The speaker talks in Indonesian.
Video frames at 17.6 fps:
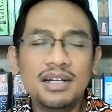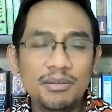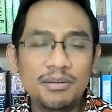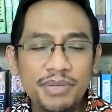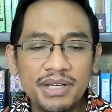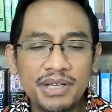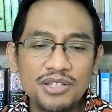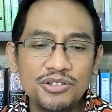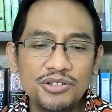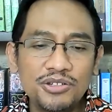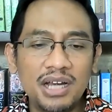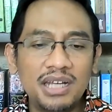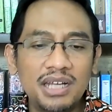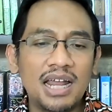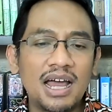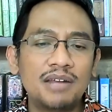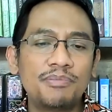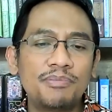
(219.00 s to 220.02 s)
Demikian juga
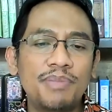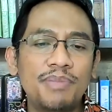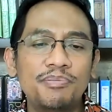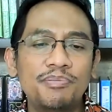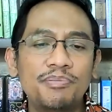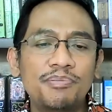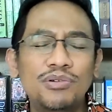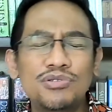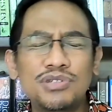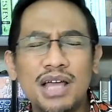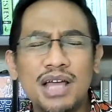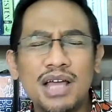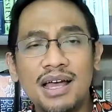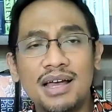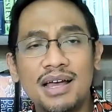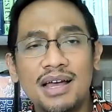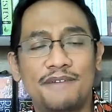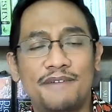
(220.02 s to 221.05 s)
di kalangan para
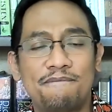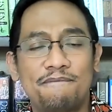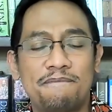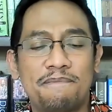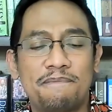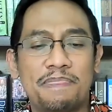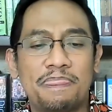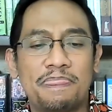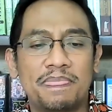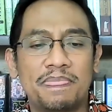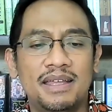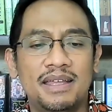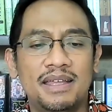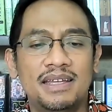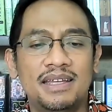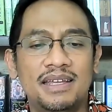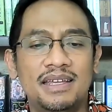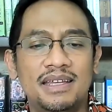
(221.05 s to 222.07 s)
pengusaha.
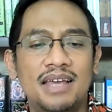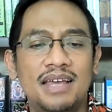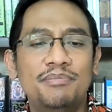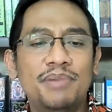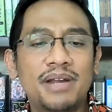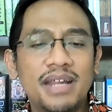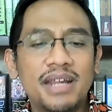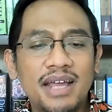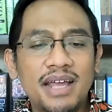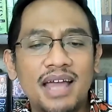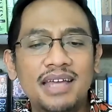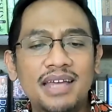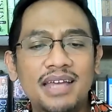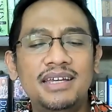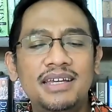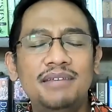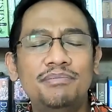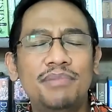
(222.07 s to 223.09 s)
Ya, mereka
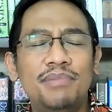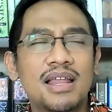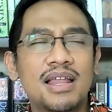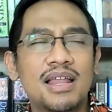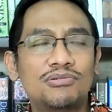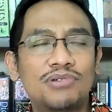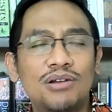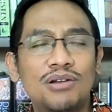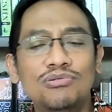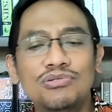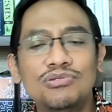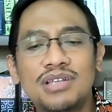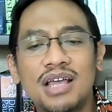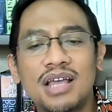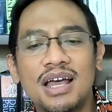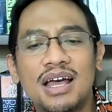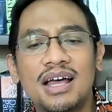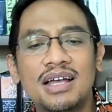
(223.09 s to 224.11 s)
ingin melakukan
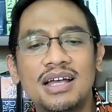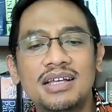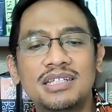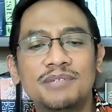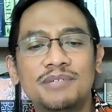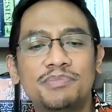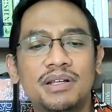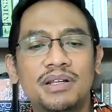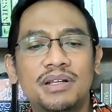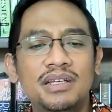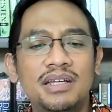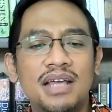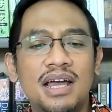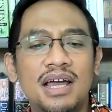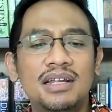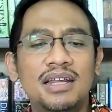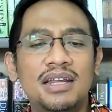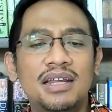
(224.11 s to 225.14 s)
usaha seperti
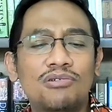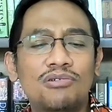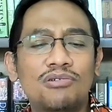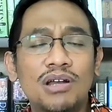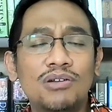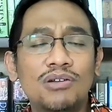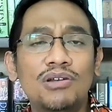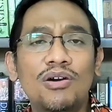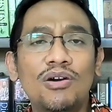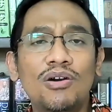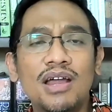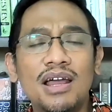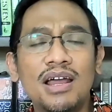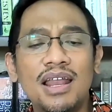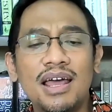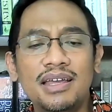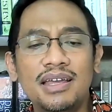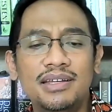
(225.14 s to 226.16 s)
yang dilakukan oleh
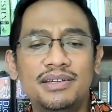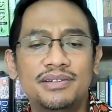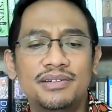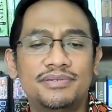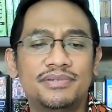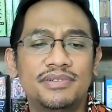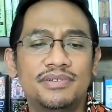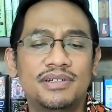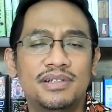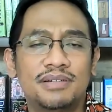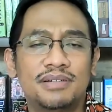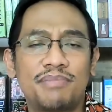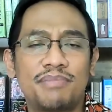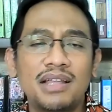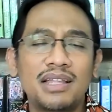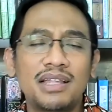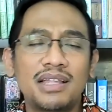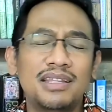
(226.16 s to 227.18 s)
orang lain.
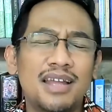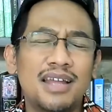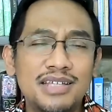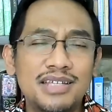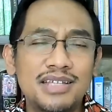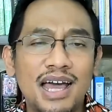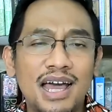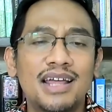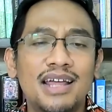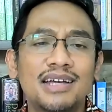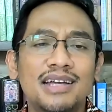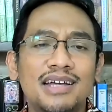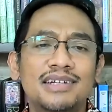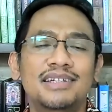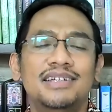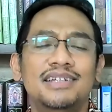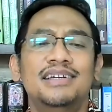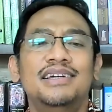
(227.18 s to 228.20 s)
Makanya tidak jarang
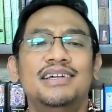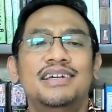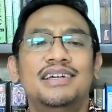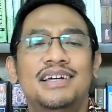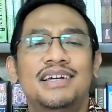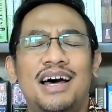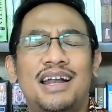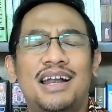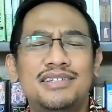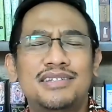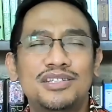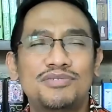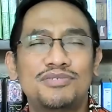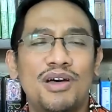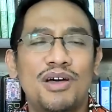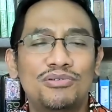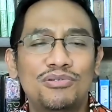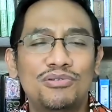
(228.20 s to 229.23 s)
ada
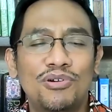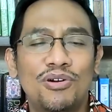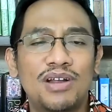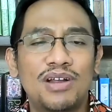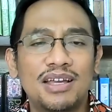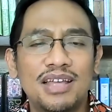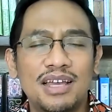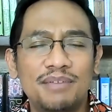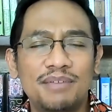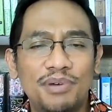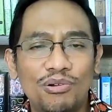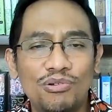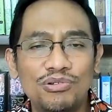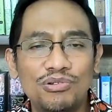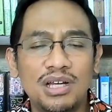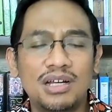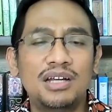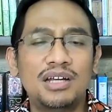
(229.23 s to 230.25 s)
sesuatu orang yang
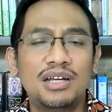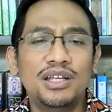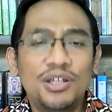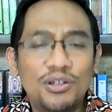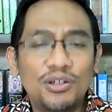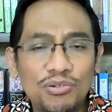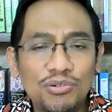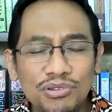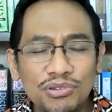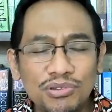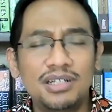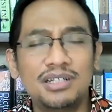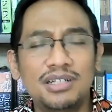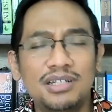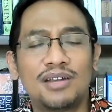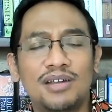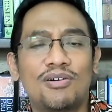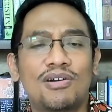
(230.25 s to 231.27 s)
berusaha dan diikuti
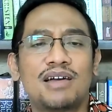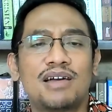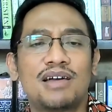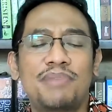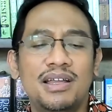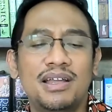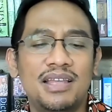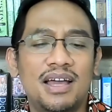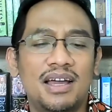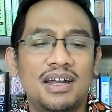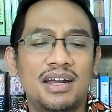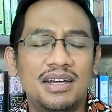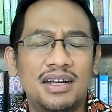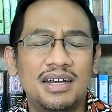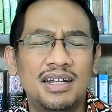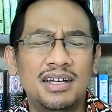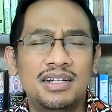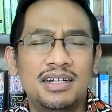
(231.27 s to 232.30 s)
dengan orang banyak
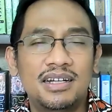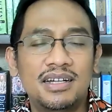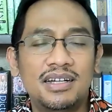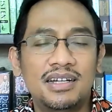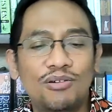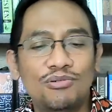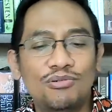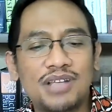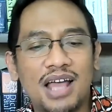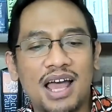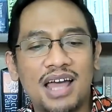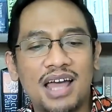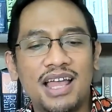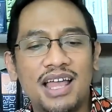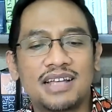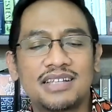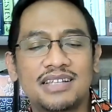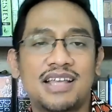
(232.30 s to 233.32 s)
dengan usaha
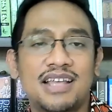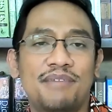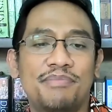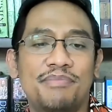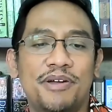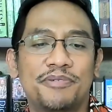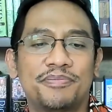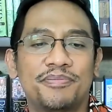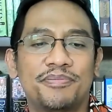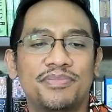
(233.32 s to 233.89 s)
yang sama.